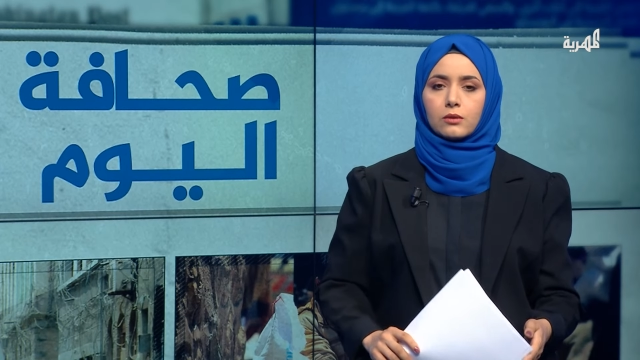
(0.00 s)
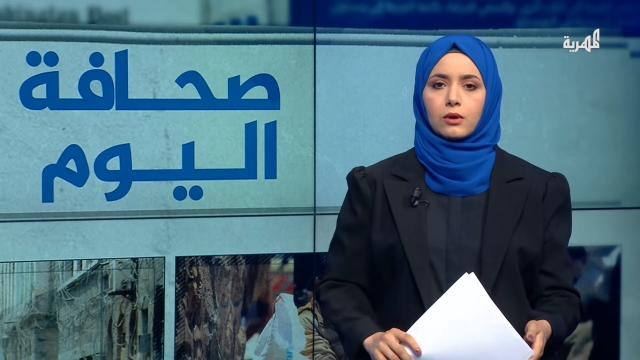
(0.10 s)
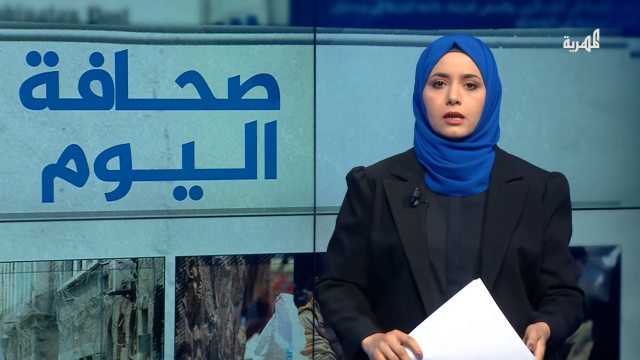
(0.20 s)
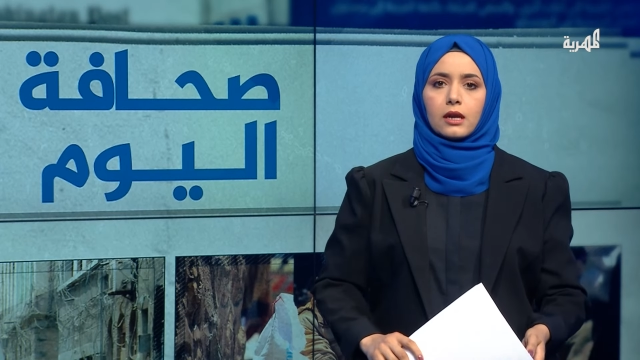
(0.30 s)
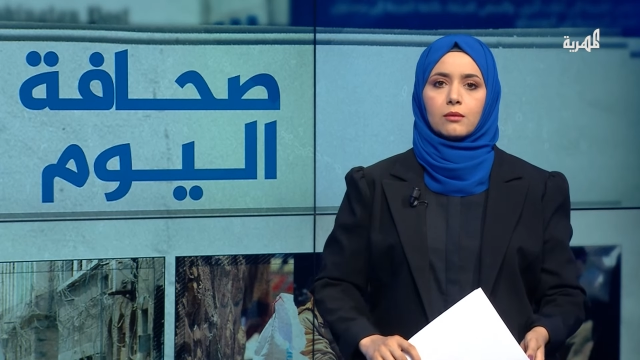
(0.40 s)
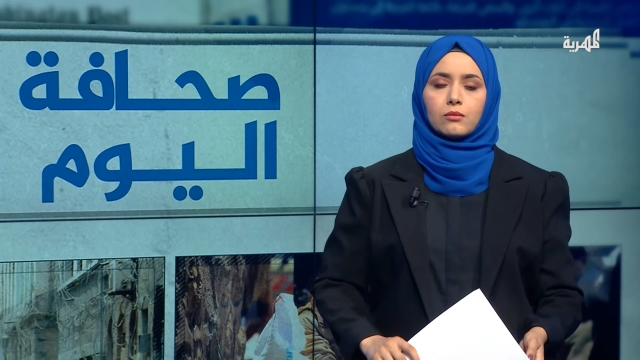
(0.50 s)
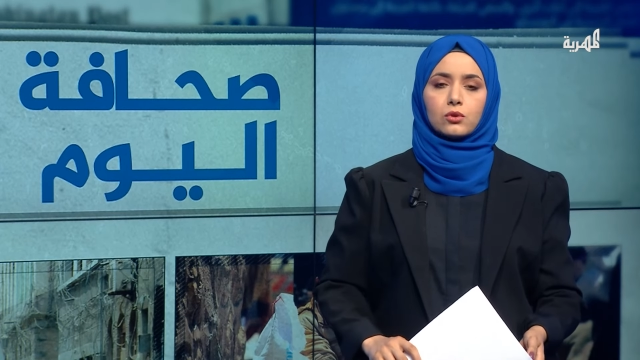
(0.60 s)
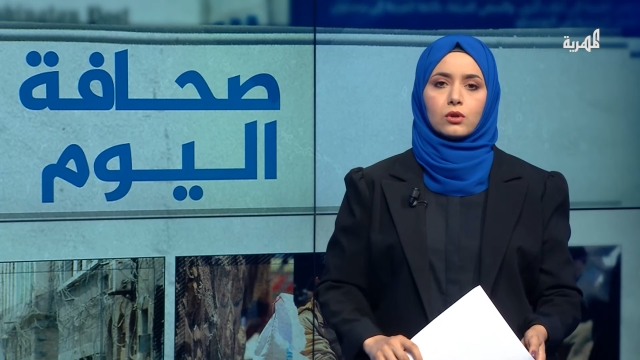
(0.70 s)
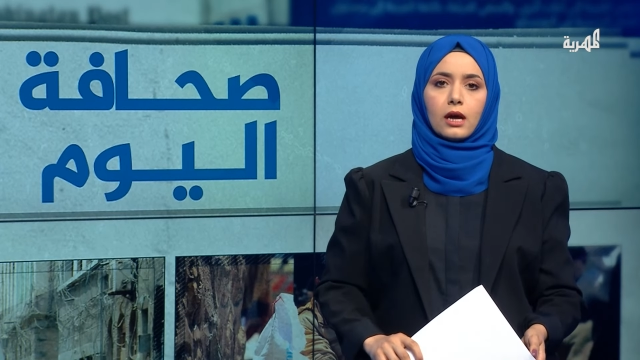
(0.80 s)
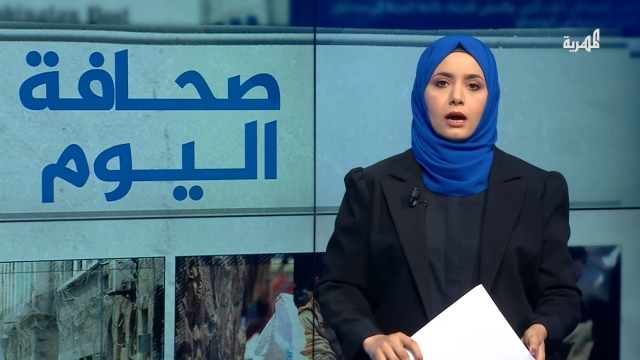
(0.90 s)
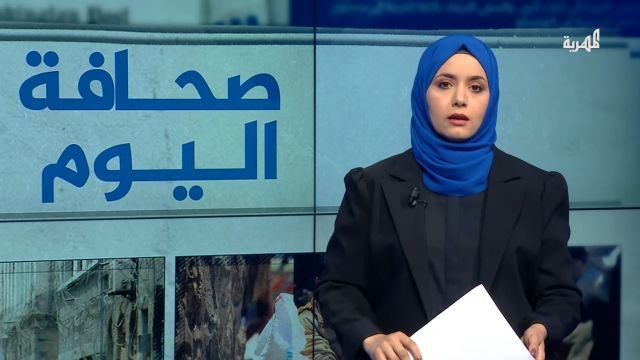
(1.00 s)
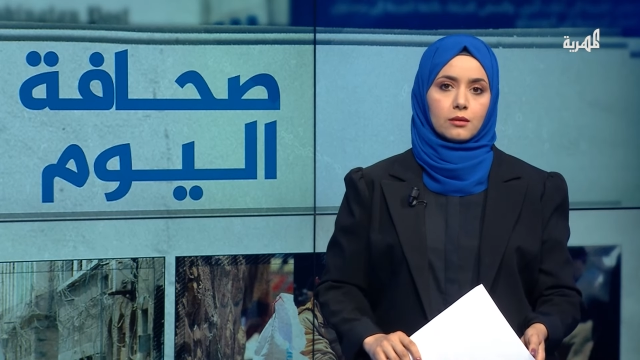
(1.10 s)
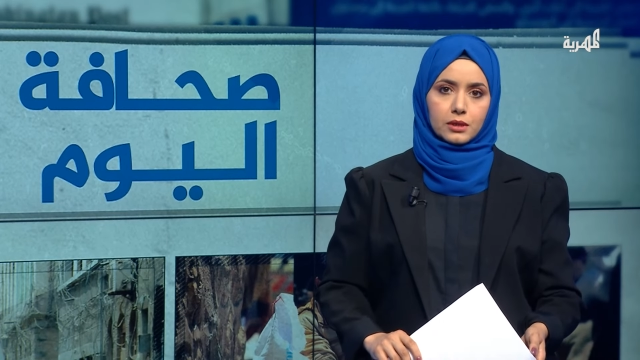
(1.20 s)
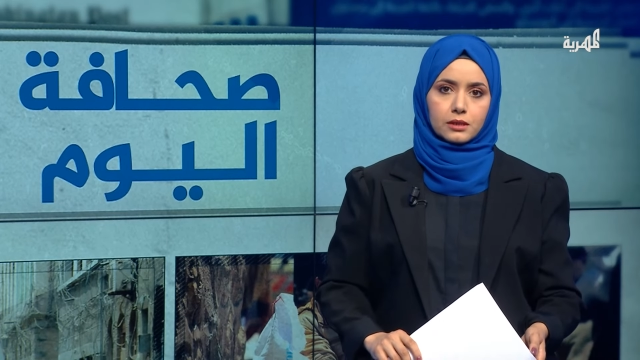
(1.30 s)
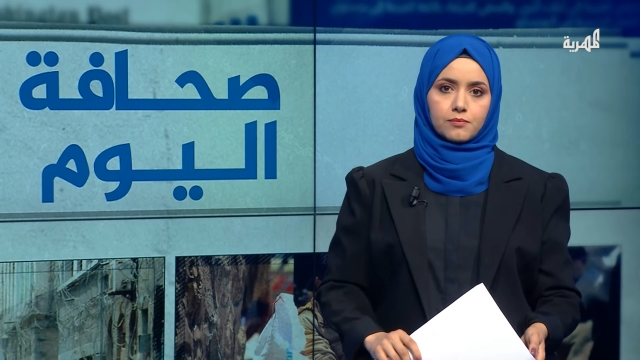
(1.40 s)
والأمن
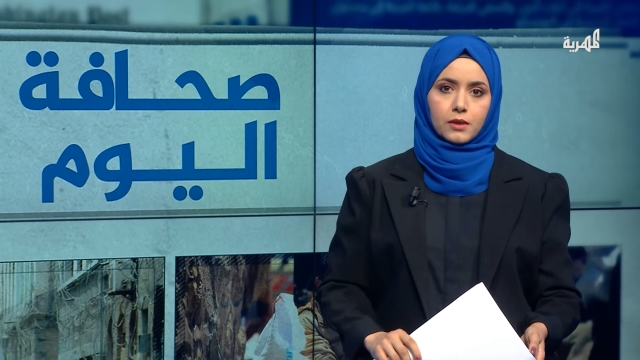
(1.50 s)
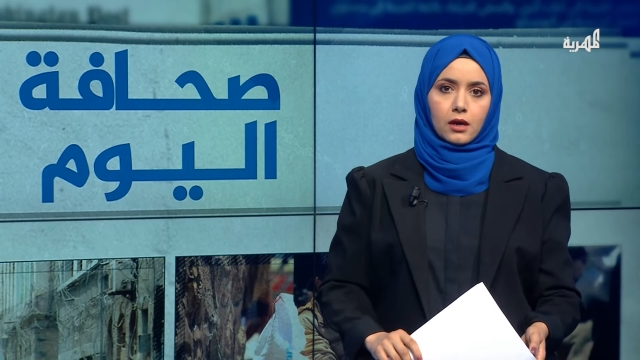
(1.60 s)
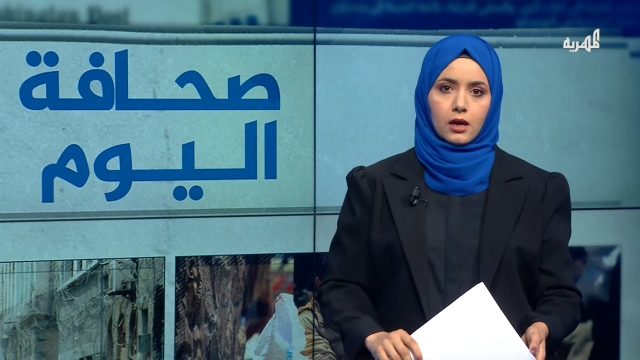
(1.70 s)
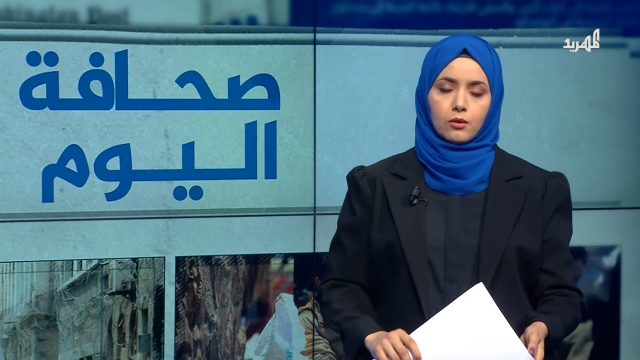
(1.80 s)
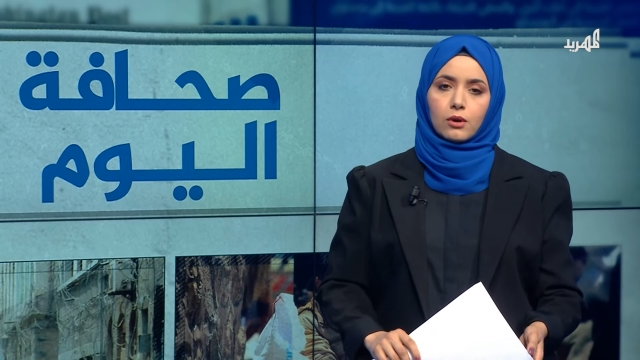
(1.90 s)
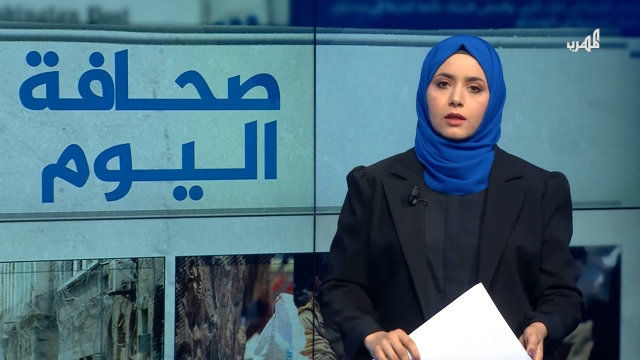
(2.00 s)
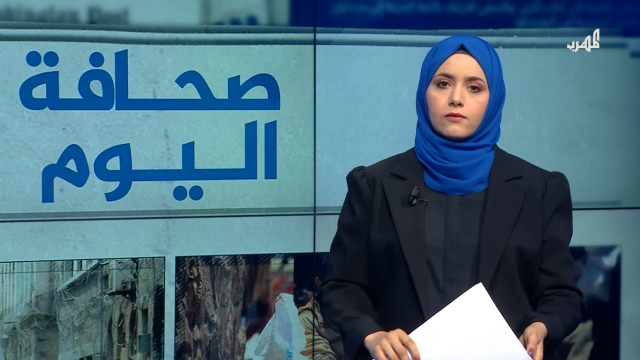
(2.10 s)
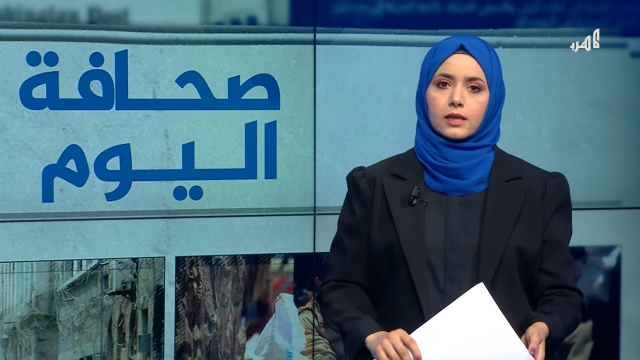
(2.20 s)
العالمي وأضاف